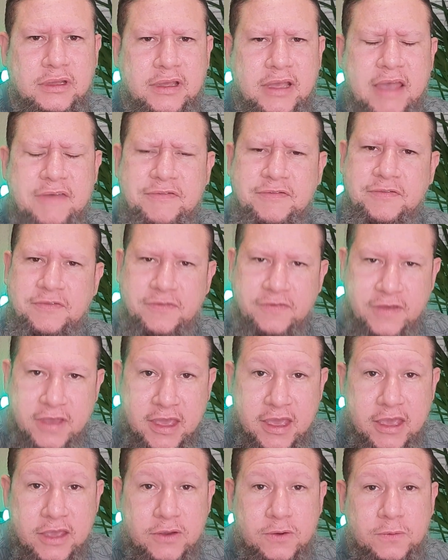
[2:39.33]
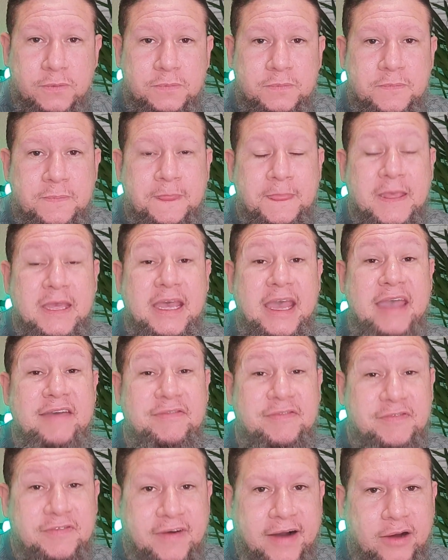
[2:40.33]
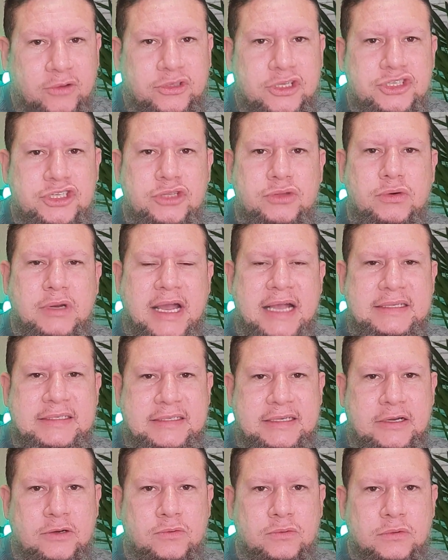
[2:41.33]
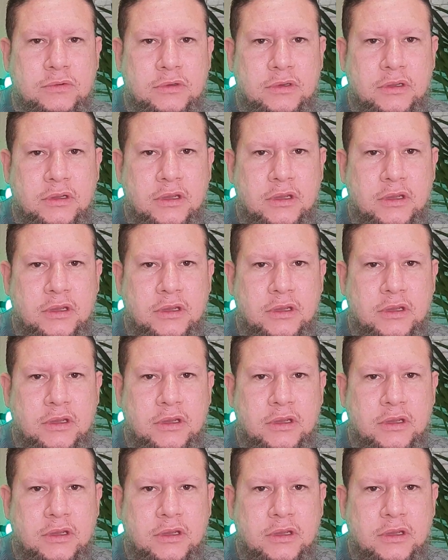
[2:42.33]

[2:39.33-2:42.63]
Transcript: É feio, é falta de educação.